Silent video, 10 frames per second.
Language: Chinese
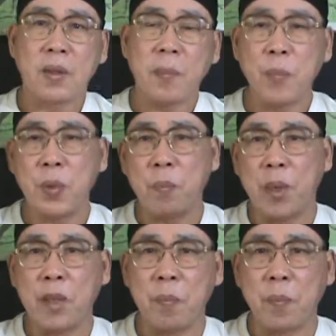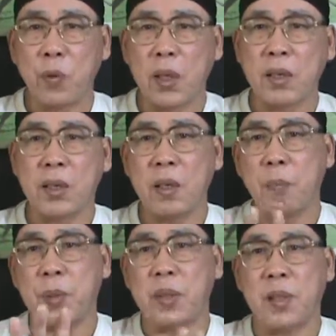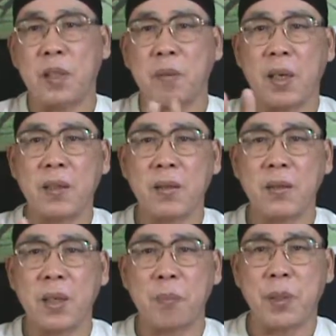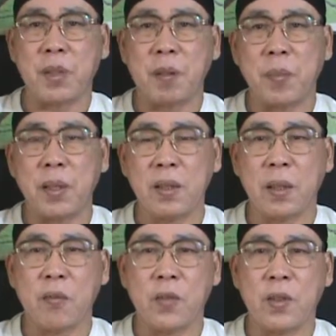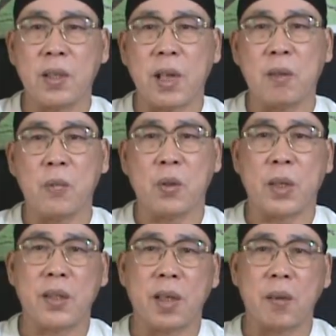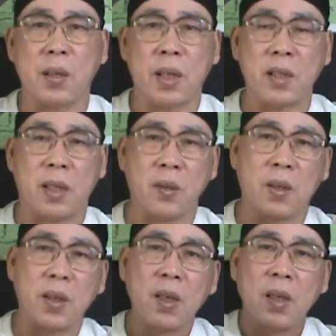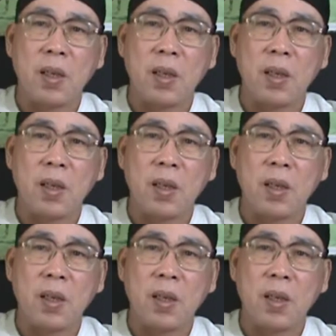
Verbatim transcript: 那比每一个软体在比这个嘛，都在比这个，每天在，否则那那么多软体干，我刚刚讲过，